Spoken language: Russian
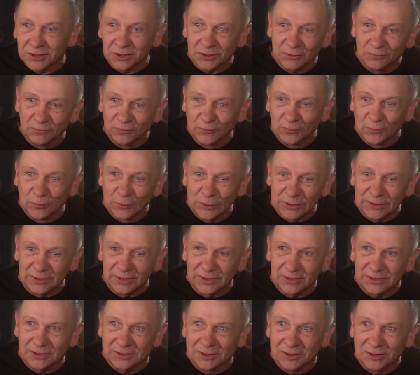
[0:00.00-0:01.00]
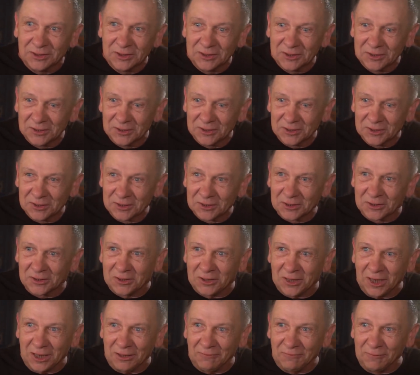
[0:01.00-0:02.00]
скажем, в возрасте,
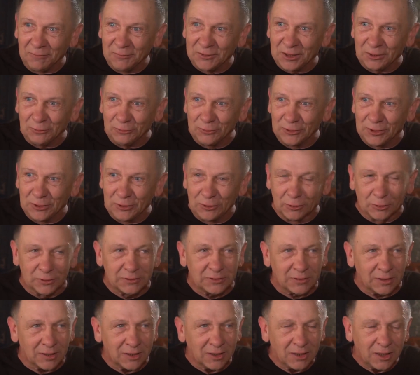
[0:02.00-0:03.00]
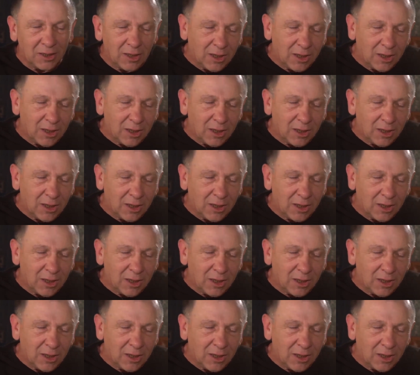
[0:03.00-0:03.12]
как вам так удается?